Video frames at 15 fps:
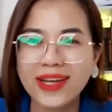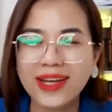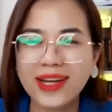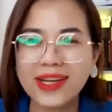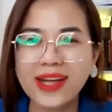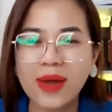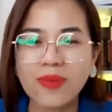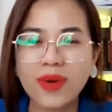
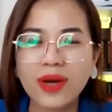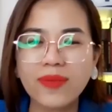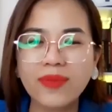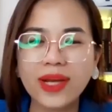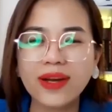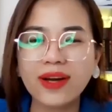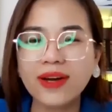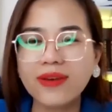à, cảm ơn
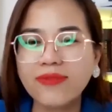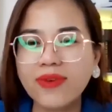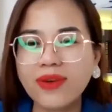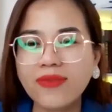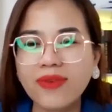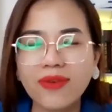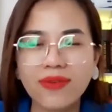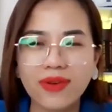biết ơn
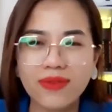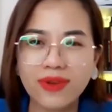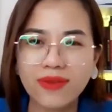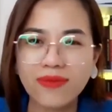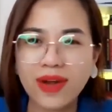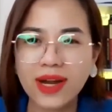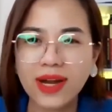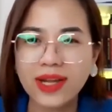vân vân và
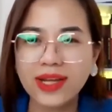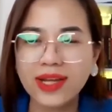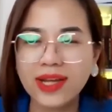vân vân